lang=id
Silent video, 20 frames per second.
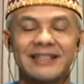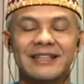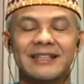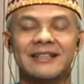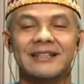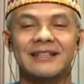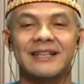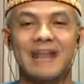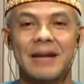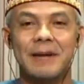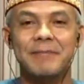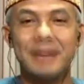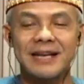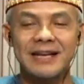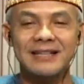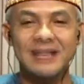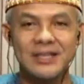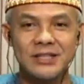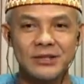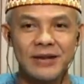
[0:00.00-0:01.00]
Kenapa
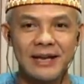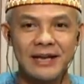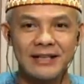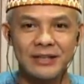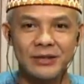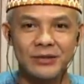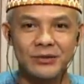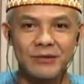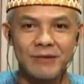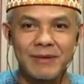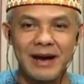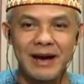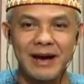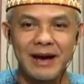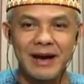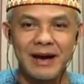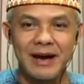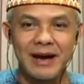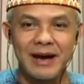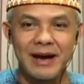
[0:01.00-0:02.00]
kita sholat di rumah?
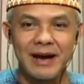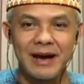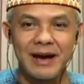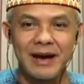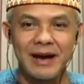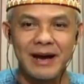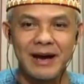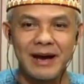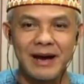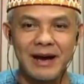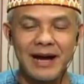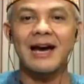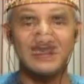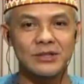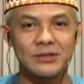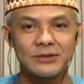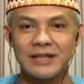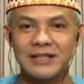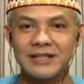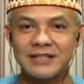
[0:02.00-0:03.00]
Alasannya semua
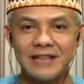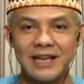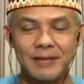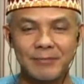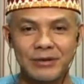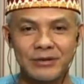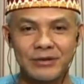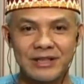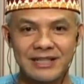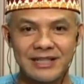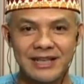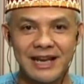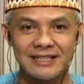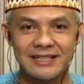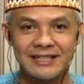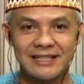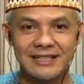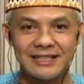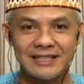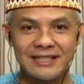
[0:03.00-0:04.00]
sudah tidak perlu
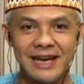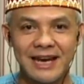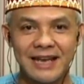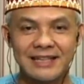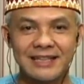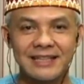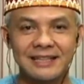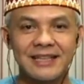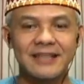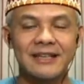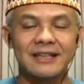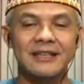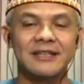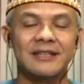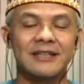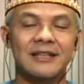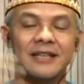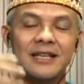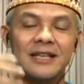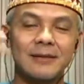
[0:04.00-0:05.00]
dijelaskan lagi.
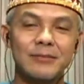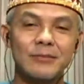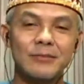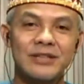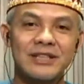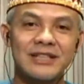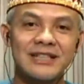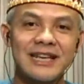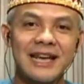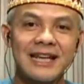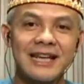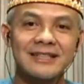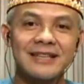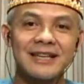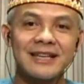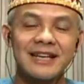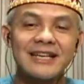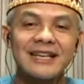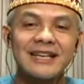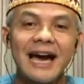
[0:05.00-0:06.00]
Kemudian
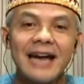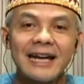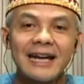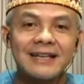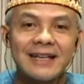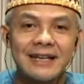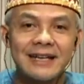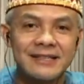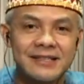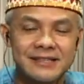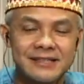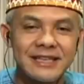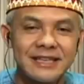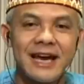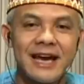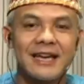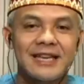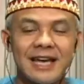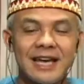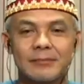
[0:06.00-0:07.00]

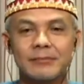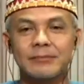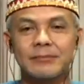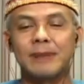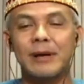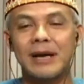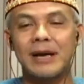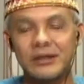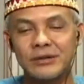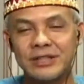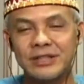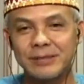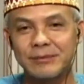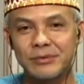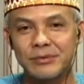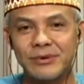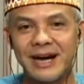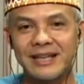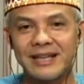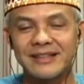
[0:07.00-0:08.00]
guidance-nya yang perlu
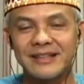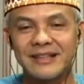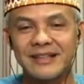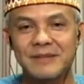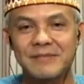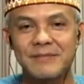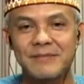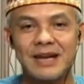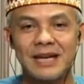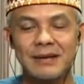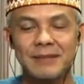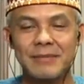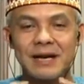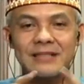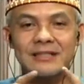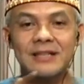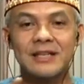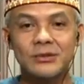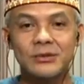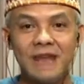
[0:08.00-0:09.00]
dibuat. Maka
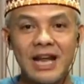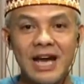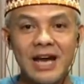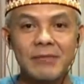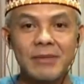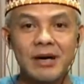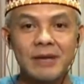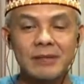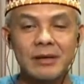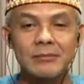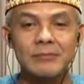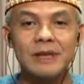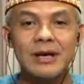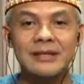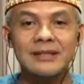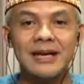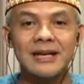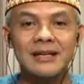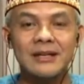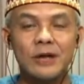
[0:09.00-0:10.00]
majelis ulama
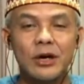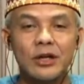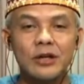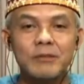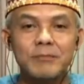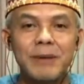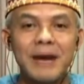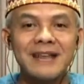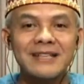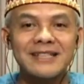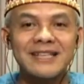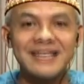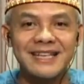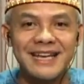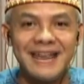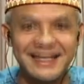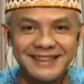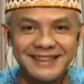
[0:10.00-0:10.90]
membuatkan khotbah singkat.